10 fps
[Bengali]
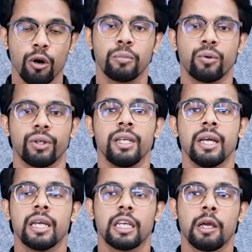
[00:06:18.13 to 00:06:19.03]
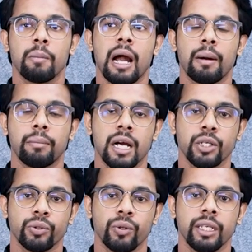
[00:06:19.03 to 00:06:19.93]
করি কিংবা আমরা
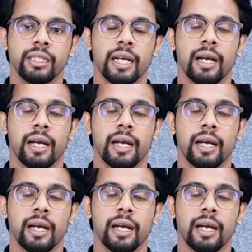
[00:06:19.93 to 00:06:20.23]
আসলে যা